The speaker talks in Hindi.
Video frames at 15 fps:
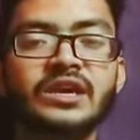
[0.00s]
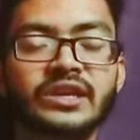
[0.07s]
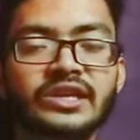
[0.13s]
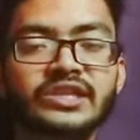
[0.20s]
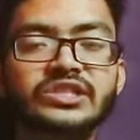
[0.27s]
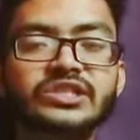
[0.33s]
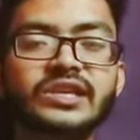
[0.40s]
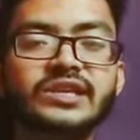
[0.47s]

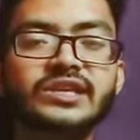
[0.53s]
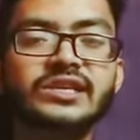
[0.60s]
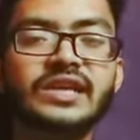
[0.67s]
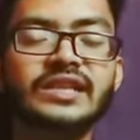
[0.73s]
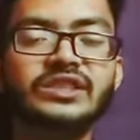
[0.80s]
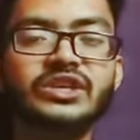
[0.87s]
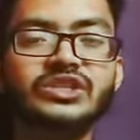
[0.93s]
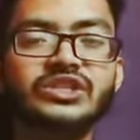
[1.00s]
रजिस्टर की
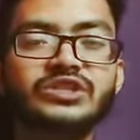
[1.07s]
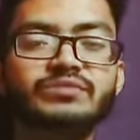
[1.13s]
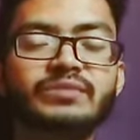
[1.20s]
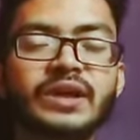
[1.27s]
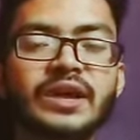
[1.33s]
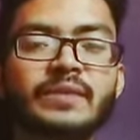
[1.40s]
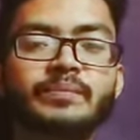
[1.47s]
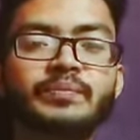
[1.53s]
जाती है
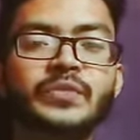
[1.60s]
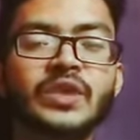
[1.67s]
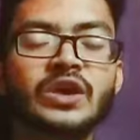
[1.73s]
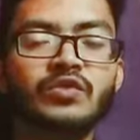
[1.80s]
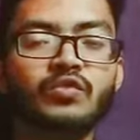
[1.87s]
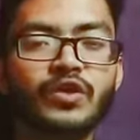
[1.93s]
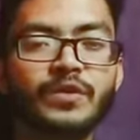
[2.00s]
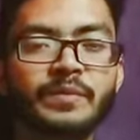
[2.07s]
जिसमें
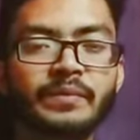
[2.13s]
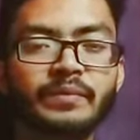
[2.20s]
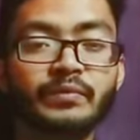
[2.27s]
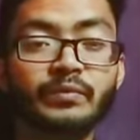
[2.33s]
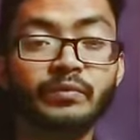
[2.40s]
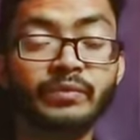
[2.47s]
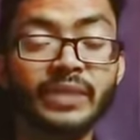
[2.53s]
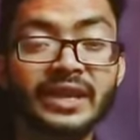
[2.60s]
कोई
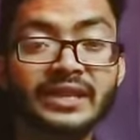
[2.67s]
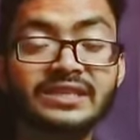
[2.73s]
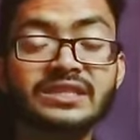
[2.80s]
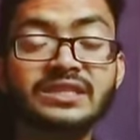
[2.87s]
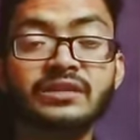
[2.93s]
मेल